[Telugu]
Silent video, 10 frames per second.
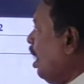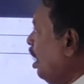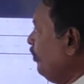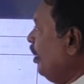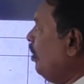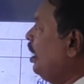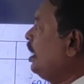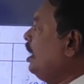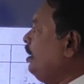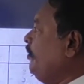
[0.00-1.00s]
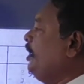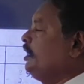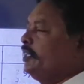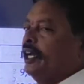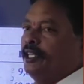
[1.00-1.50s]
ఆ వ్యవహారాల
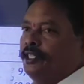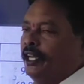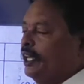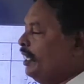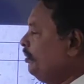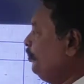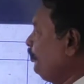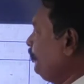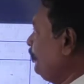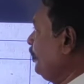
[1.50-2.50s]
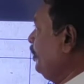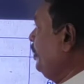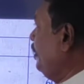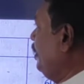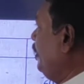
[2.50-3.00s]
నివేదిక తయారు చేయాలా
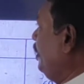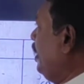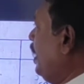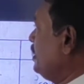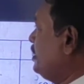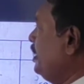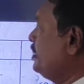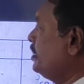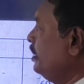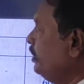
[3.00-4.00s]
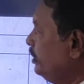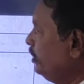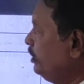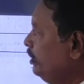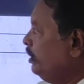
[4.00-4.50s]
అసెట్స్
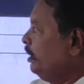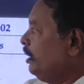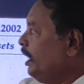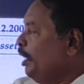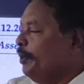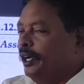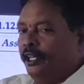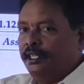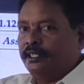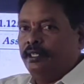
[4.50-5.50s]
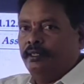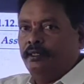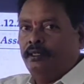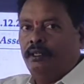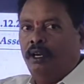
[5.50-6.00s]
లైబిలిటీస్
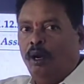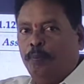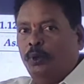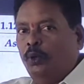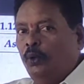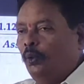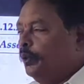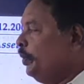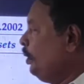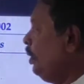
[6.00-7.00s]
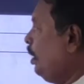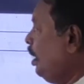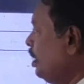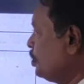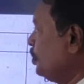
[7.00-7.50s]
అప్పులు
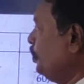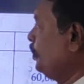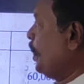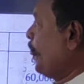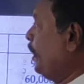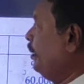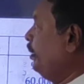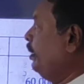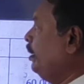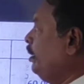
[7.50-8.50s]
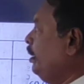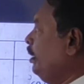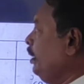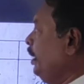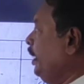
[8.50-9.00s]
ఆస్తులు
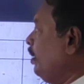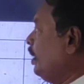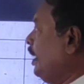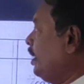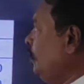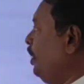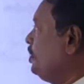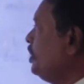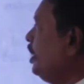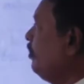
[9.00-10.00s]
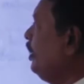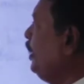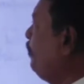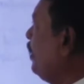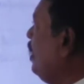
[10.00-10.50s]
ఈ యొక్క లెక్కలో
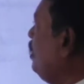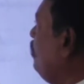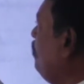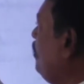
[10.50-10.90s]
ఇచ్చినటువంటి ప్రారంభ